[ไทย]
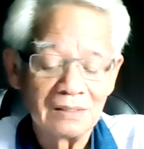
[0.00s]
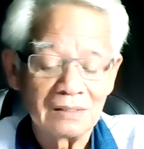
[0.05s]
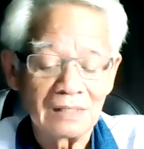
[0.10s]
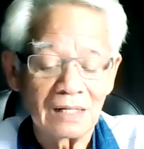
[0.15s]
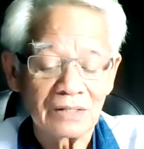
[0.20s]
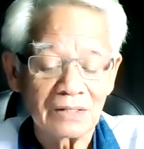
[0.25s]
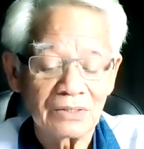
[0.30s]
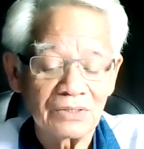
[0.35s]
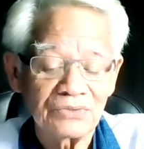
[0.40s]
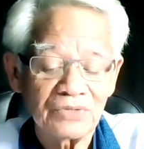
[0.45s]
อยา
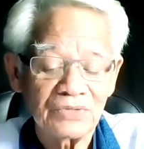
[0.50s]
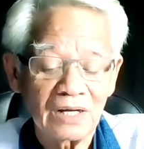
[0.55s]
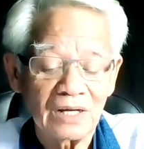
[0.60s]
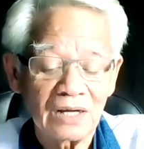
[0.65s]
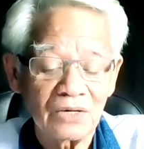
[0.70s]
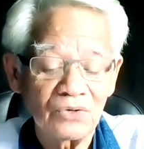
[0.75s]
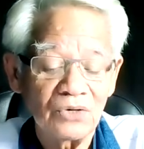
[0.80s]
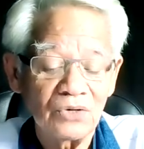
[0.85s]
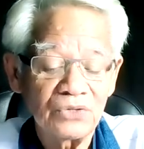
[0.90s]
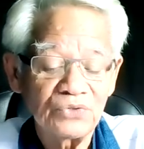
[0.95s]
กจะฉลา
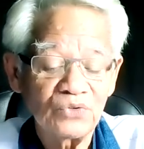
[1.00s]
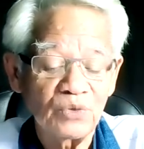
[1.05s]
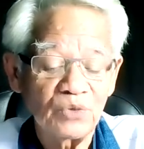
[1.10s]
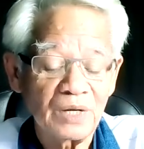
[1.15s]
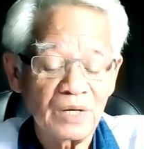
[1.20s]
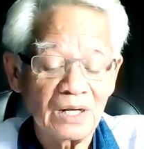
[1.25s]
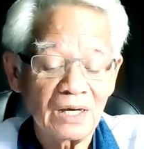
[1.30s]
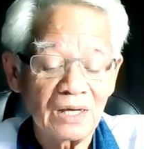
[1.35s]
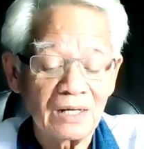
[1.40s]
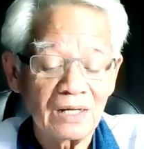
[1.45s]
ดน้อยช่วย
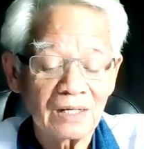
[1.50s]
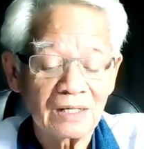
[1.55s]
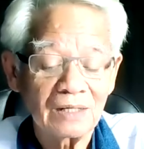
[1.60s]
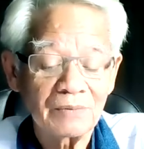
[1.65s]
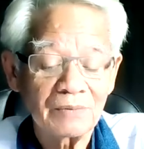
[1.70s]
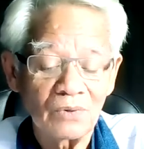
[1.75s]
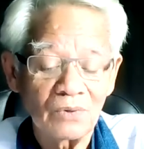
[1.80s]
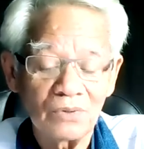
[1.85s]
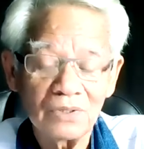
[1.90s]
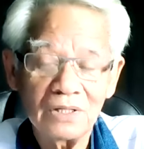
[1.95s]
ไม่ได้
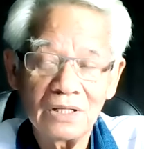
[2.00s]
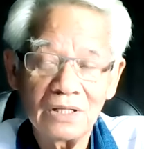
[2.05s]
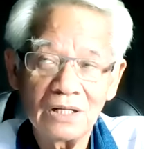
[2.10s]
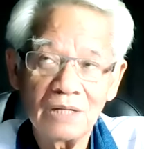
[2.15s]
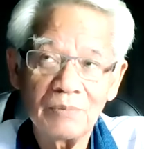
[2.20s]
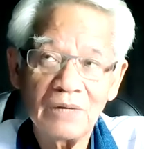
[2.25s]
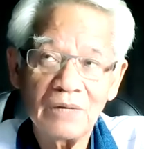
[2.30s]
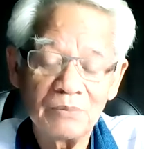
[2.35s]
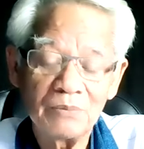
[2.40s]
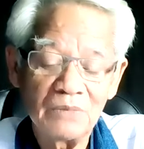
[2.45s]
ของดีใน
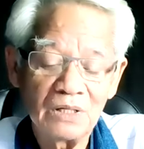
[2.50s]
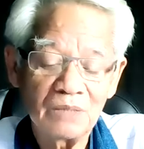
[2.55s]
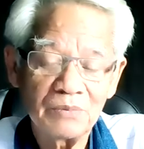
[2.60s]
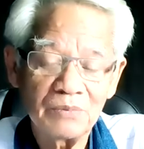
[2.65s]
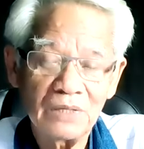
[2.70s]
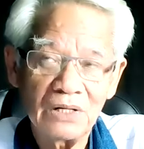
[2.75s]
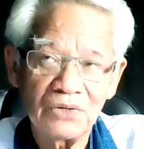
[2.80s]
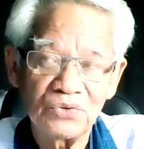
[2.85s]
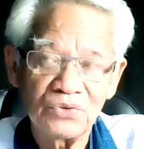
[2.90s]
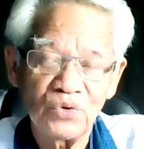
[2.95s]
บ้านเมือง
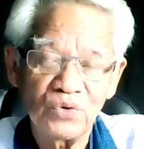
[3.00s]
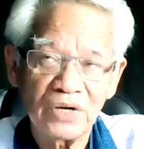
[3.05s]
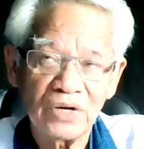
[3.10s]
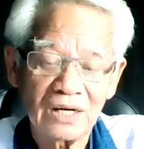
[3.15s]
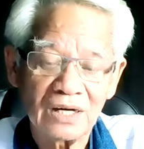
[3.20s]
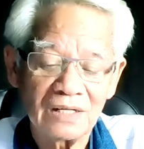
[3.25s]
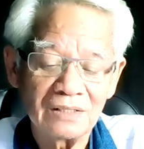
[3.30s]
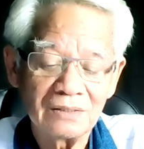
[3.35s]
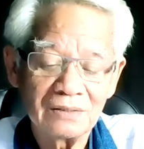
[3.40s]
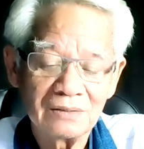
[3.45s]
ไม่ได้ช่วย
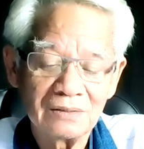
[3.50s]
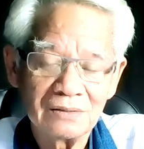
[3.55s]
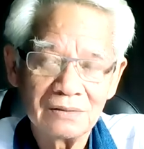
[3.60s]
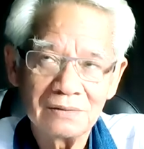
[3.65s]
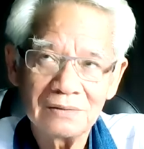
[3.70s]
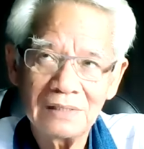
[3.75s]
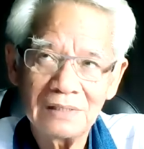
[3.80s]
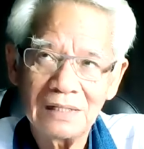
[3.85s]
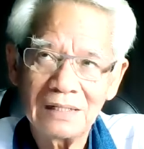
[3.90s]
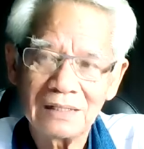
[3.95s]
กัน
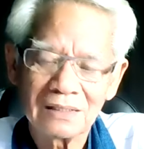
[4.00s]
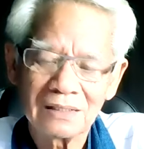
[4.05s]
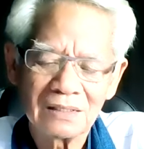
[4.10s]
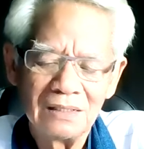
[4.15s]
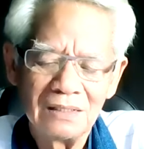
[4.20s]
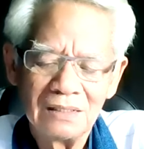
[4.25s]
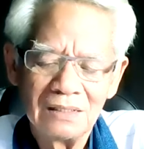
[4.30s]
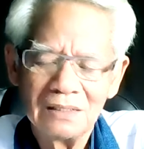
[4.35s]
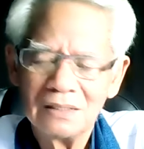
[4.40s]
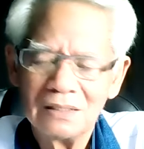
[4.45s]

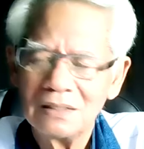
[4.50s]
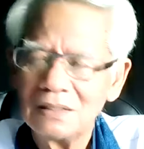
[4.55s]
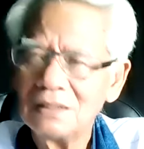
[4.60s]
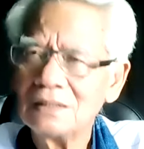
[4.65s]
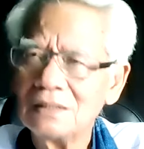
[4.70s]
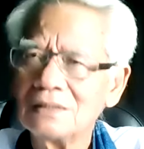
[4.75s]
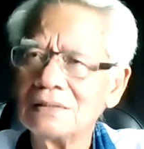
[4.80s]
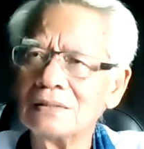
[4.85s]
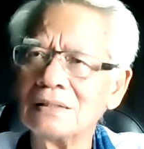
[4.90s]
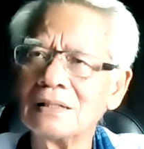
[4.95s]
นึ
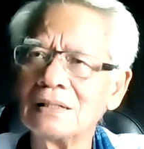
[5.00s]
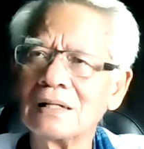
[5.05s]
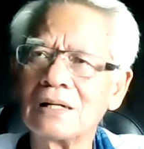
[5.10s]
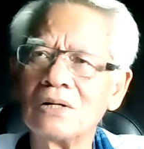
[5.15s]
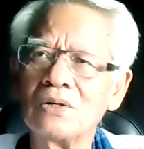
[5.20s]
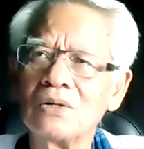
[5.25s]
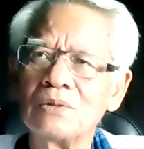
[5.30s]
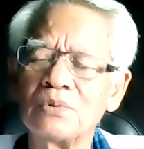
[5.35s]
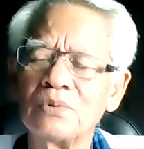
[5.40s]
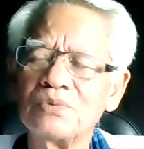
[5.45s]
กถึงใคร
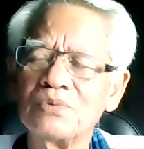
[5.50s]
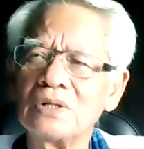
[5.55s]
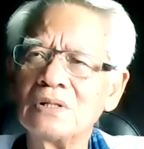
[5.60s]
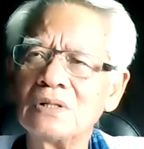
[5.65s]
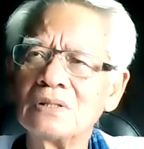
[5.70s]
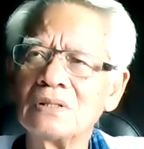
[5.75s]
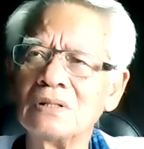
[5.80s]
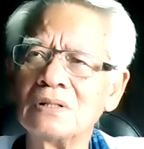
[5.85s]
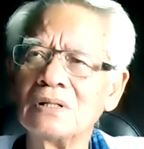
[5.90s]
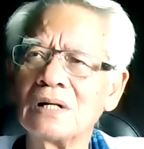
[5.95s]
ผมจะนึ
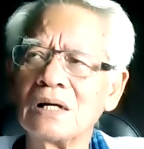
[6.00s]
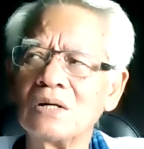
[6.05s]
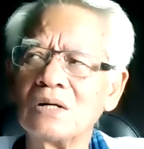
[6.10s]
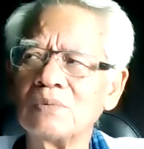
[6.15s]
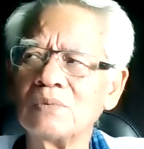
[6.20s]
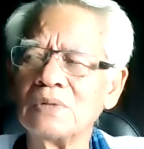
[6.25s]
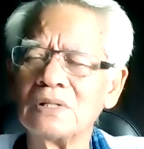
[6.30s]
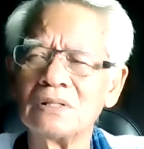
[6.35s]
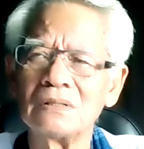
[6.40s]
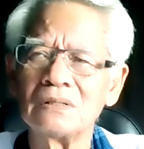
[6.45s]
กถึงใครรู้
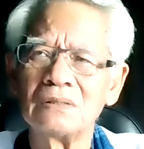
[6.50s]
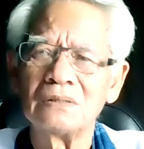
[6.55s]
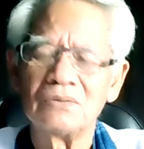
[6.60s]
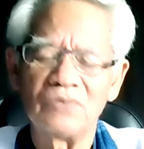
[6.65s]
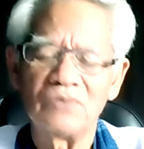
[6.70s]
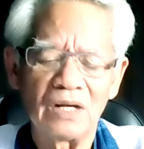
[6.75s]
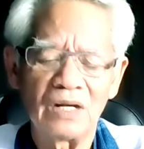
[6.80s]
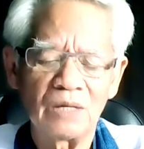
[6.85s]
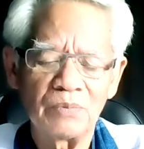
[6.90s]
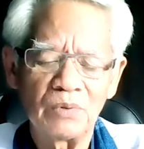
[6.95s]
ไหม
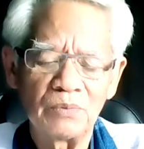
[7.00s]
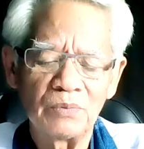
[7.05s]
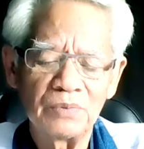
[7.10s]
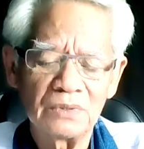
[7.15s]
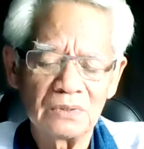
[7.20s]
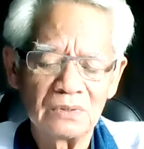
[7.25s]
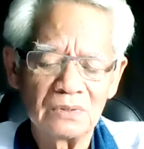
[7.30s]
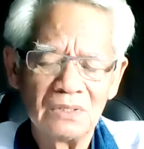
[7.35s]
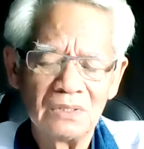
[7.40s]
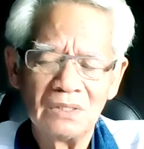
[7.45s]
เวลา
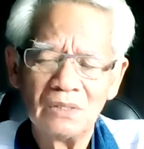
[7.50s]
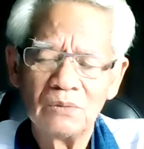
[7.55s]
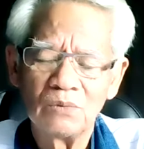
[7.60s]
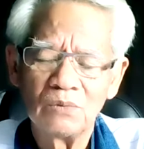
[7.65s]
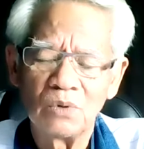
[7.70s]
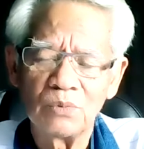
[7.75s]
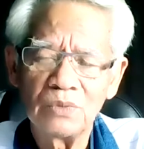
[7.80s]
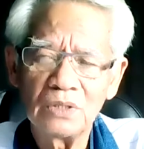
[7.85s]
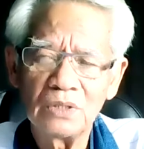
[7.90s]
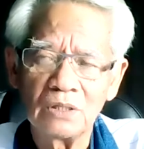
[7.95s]
ผ
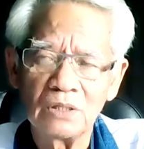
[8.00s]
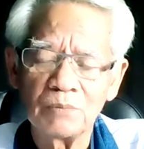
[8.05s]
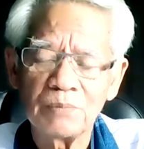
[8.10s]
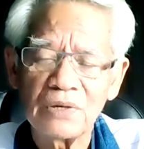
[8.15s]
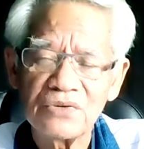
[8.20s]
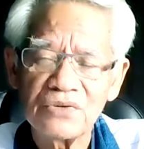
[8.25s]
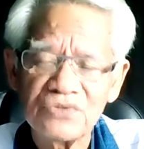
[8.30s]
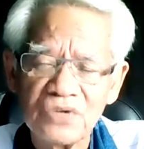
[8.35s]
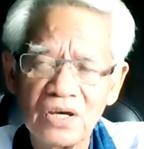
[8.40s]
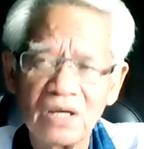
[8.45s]
มนึกถึง
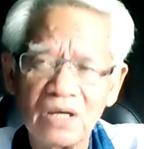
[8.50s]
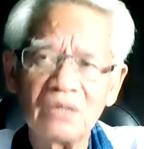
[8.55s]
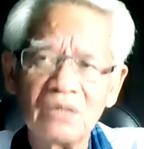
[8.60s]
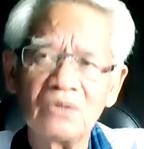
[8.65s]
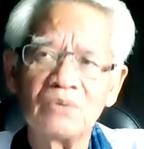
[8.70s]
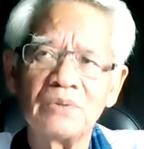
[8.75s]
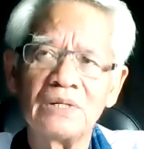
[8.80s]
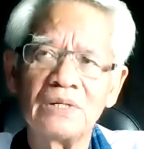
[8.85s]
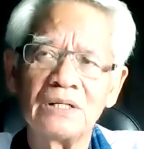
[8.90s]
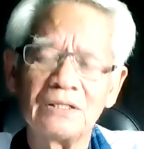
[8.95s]
ป้าเช้ง
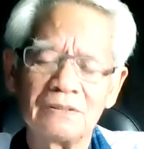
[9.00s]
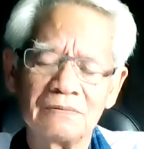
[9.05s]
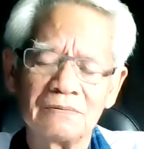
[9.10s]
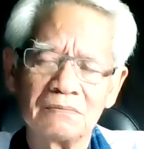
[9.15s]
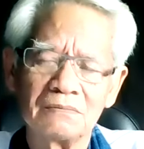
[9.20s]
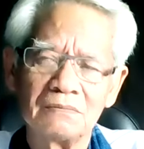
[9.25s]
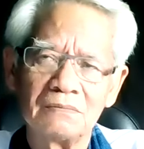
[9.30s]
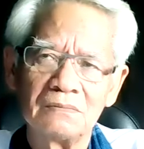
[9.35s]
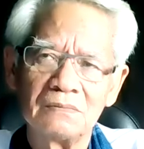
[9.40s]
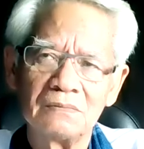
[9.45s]
รู้ไหม
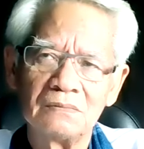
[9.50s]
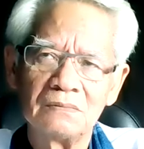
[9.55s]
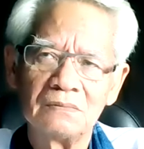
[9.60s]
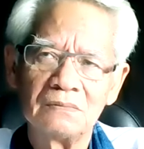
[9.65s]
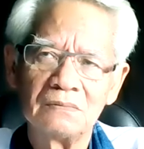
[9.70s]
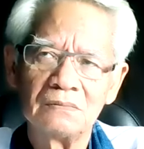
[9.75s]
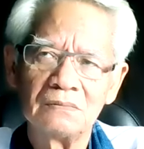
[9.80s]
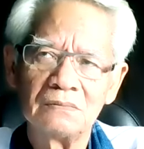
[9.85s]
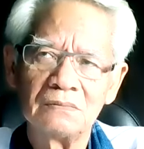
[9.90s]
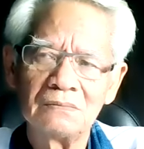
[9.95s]

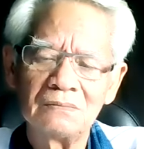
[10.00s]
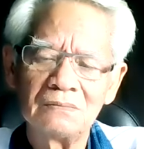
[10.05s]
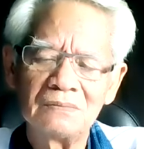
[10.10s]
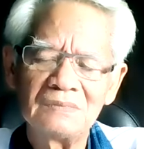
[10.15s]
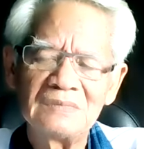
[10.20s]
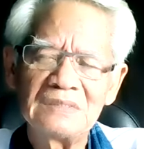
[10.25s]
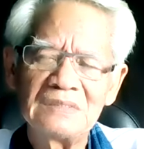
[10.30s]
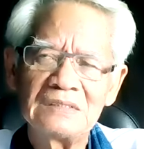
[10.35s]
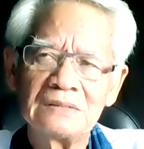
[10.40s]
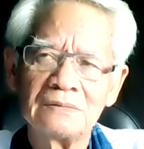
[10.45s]
อื
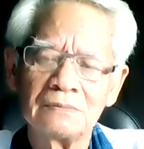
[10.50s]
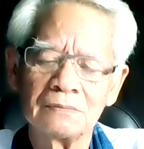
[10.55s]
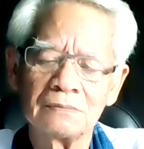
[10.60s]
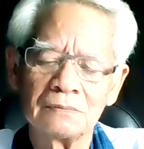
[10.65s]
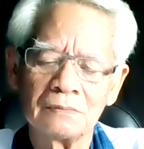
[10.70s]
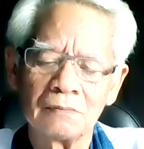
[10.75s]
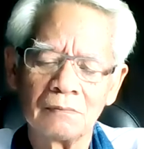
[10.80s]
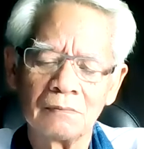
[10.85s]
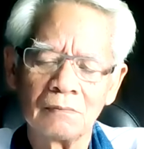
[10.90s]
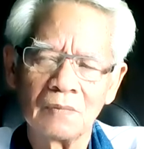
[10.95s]
ม
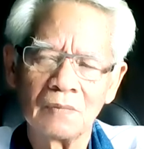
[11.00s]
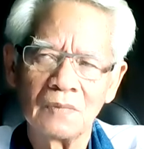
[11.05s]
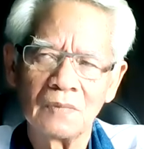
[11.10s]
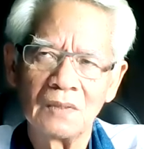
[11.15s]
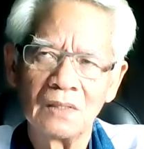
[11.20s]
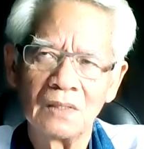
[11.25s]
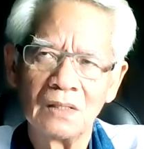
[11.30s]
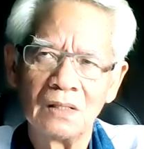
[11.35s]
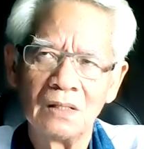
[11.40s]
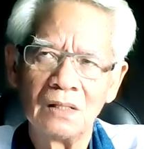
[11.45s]

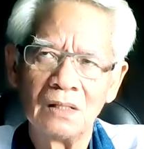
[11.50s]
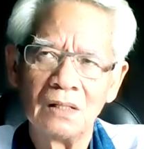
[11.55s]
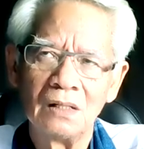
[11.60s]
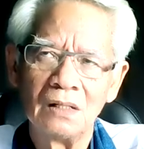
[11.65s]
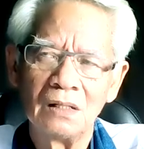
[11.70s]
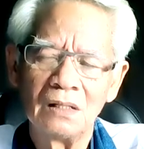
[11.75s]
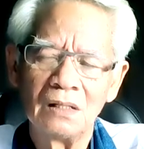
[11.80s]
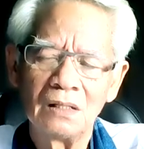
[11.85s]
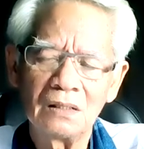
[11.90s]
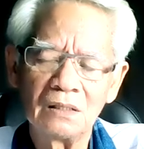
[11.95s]

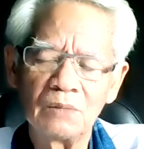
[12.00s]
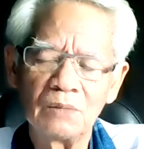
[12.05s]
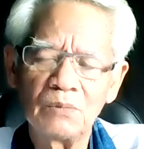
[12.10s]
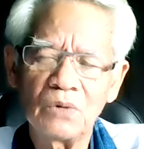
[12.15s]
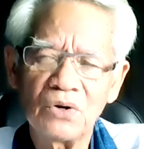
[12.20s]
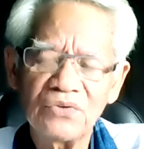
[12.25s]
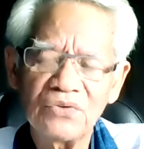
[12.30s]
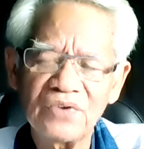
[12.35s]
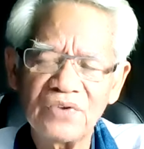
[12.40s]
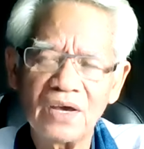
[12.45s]
นึกถึงหม
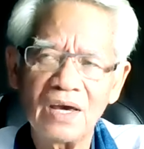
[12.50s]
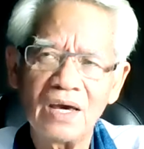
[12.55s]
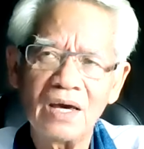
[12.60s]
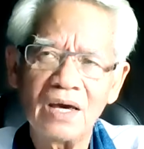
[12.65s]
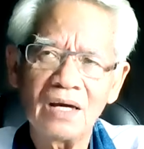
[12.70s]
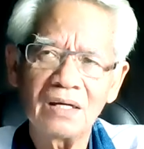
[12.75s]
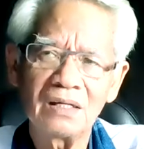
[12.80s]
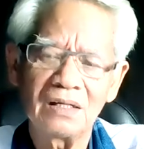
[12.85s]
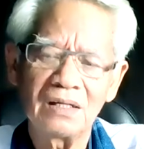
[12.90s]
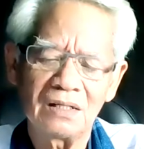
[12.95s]
อแสง
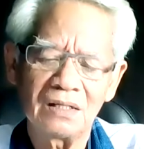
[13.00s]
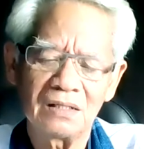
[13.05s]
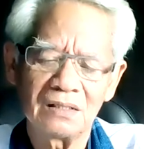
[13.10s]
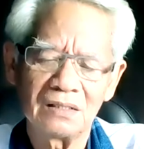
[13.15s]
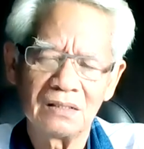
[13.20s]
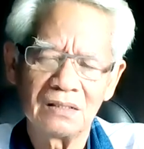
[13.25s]
เนี่ย